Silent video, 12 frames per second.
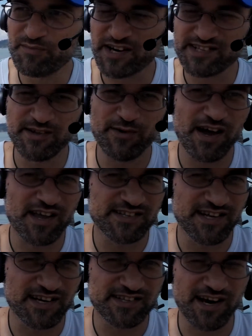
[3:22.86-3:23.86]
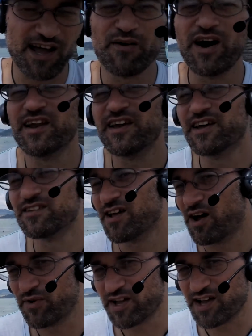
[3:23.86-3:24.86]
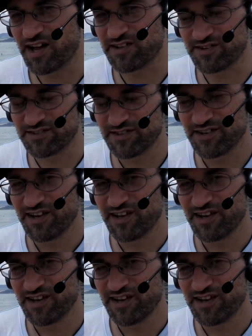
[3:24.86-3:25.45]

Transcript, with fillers: y percibía que se le acercaba a alguien africano.